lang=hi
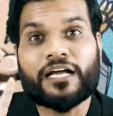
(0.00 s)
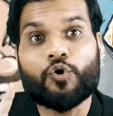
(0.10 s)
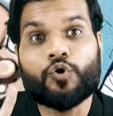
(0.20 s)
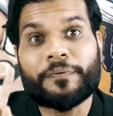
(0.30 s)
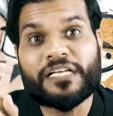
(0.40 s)

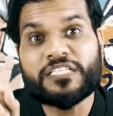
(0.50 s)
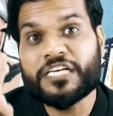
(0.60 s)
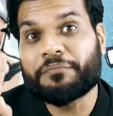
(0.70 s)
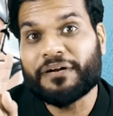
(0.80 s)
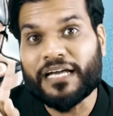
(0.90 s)
लोग अपनी
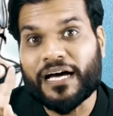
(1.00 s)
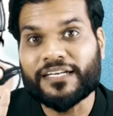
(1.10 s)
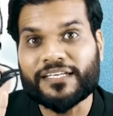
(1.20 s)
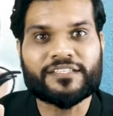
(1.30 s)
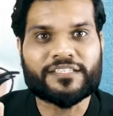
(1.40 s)
जेब में डाल
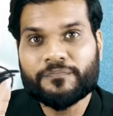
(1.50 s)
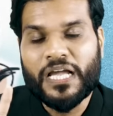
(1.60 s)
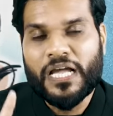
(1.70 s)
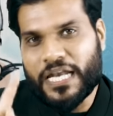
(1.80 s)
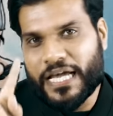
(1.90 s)
लेते थे
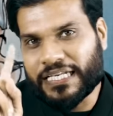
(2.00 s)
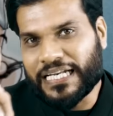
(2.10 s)
लेकिन